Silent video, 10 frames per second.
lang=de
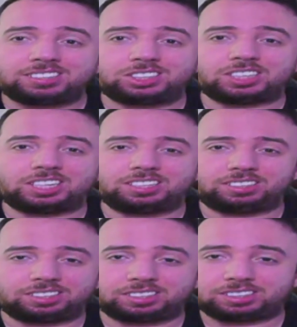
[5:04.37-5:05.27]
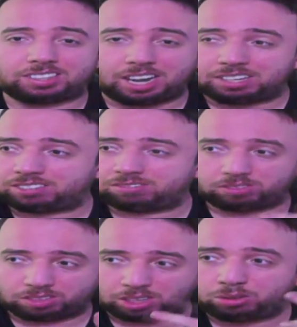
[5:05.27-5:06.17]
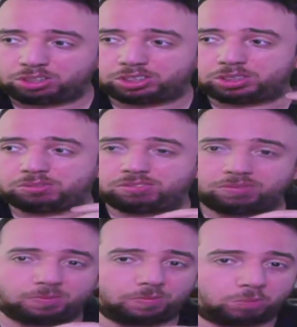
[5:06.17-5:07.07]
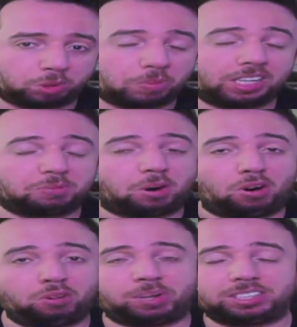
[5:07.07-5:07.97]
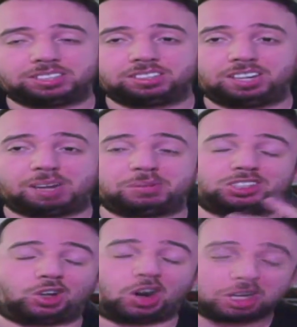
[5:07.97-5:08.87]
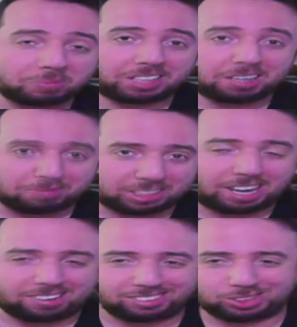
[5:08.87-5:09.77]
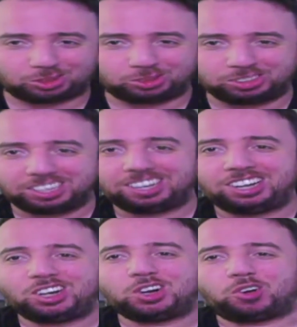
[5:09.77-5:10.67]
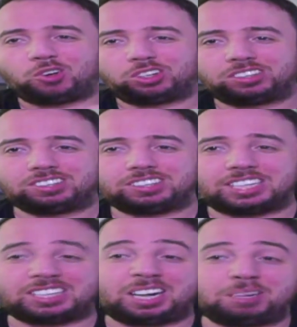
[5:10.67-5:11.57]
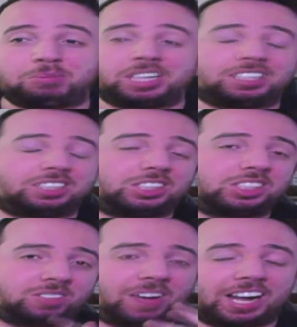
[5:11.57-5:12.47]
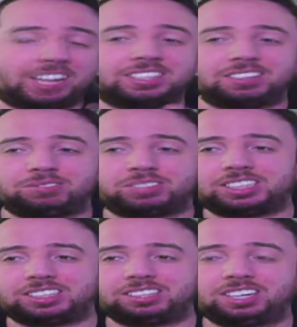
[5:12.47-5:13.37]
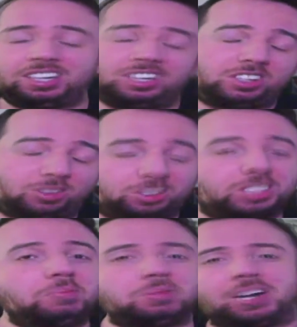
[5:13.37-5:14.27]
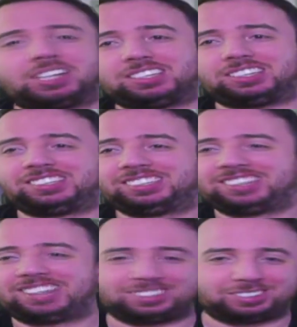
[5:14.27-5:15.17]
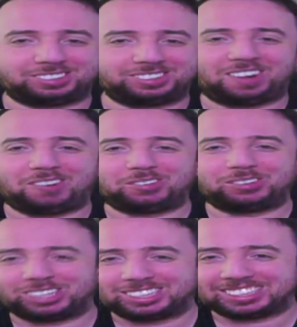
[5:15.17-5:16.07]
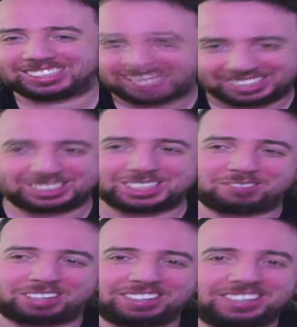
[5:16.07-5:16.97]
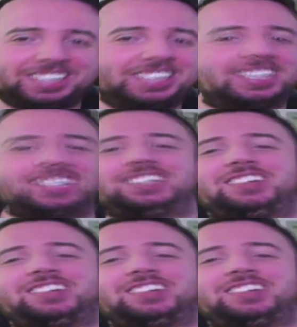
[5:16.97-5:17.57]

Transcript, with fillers: sein. Ist äh, natürlich muss man halt immer aufpassen, ne? aber träumen darf man ja schon. Und deshalb denke ich 2-1 FC und gib ihm Alter. Ne? Also auf gut Deutsch gesagt sage ich jetzt mal, ja.